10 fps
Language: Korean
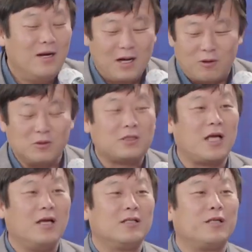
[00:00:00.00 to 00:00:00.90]
갖고 제
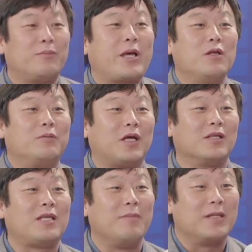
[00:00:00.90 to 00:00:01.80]
지금 피켓 없잖아요
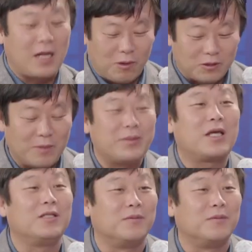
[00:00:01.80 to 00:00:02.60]
제가 맨날 갖고 다니는 피켓이 네.